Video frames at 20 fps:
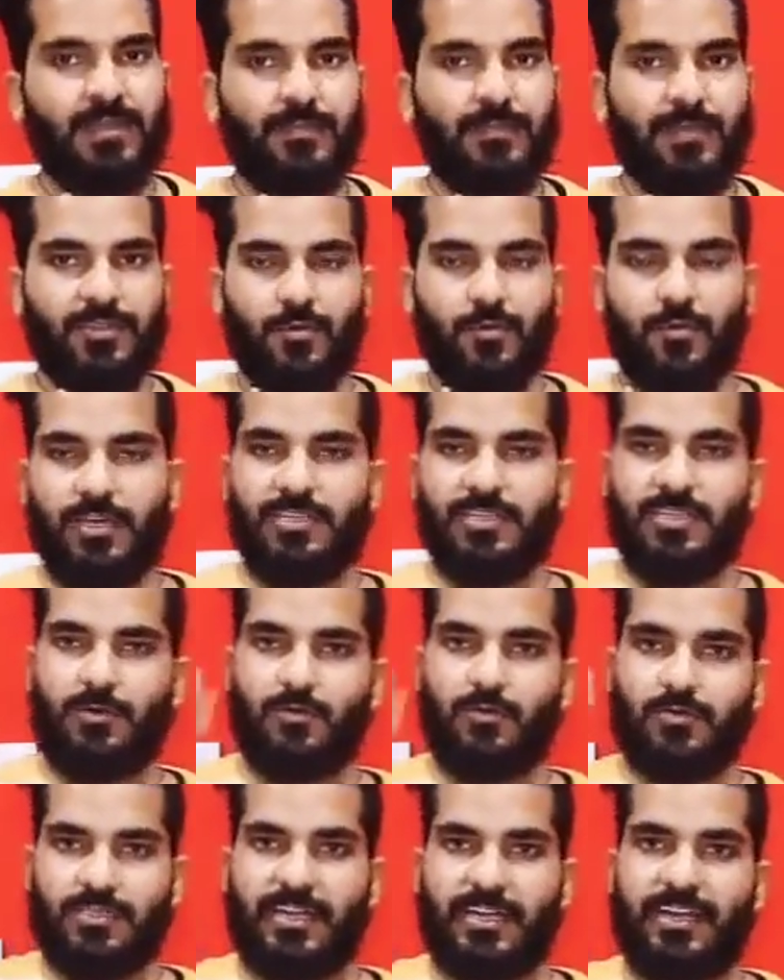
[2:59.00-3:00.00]
मैं थोड़ा सा
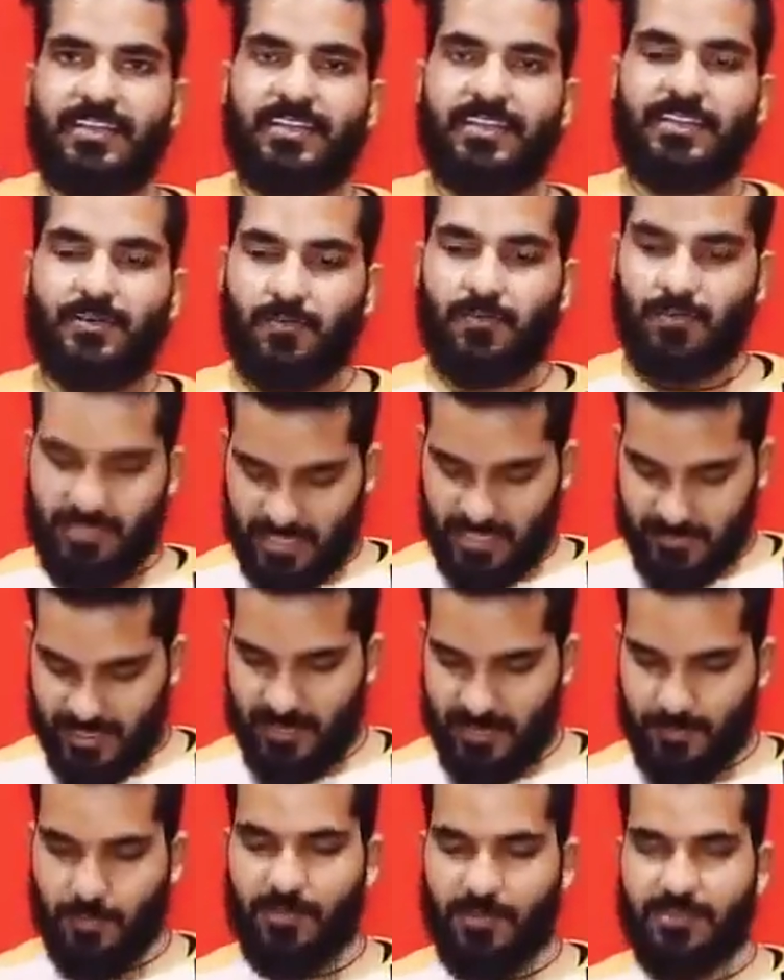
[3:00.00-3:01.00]
उस साइड आ जाता हूँ उसके बाद
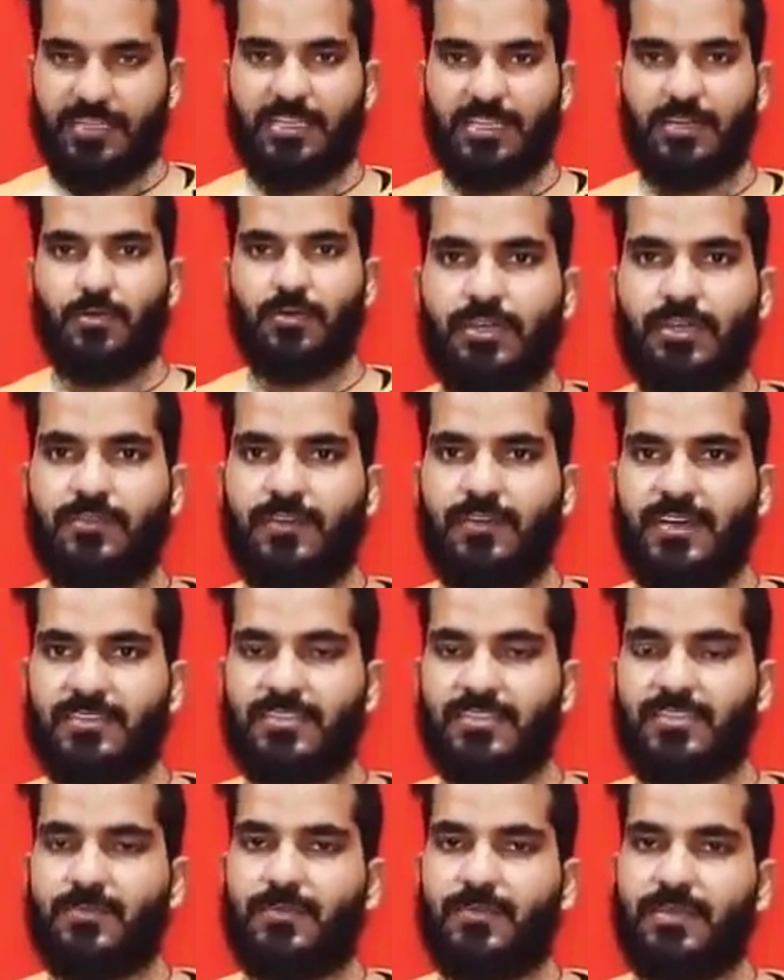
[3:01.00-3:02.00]
आपको बताता कि
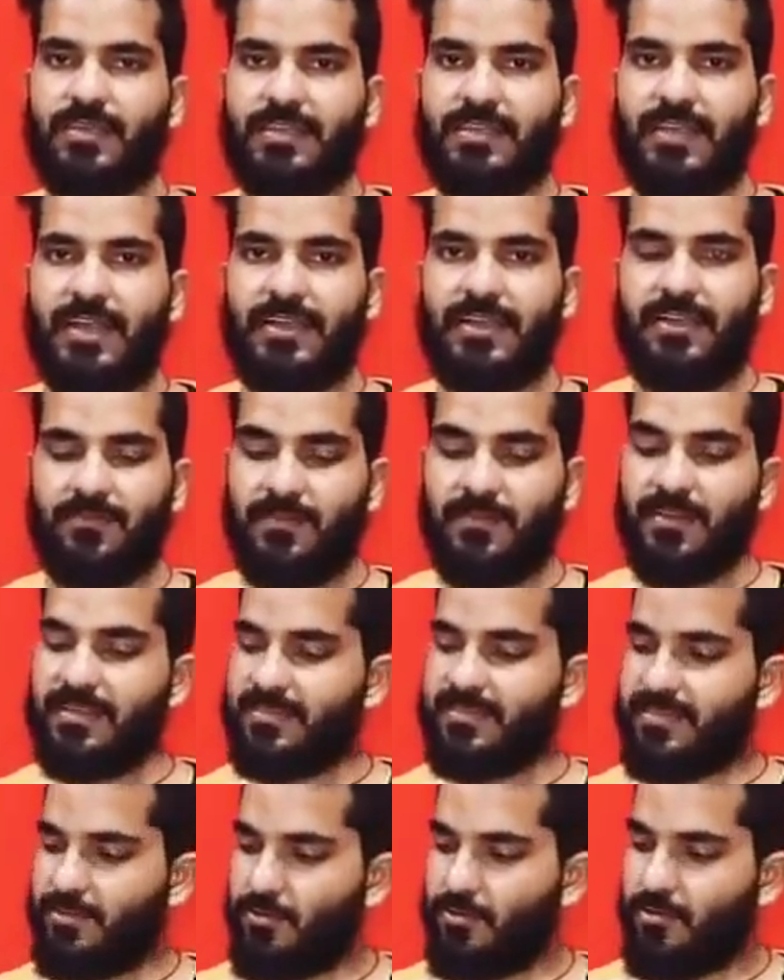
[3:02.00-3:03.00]
वास्तव में क्या
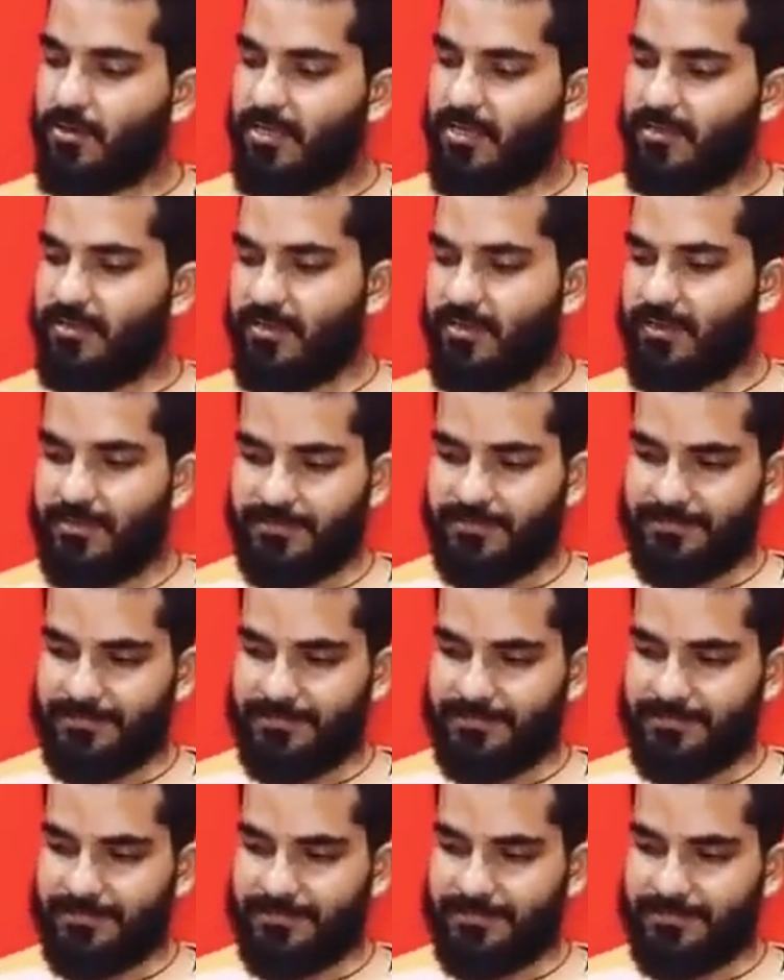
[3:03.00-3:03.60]
डिफरेंस है दोनों के अंदर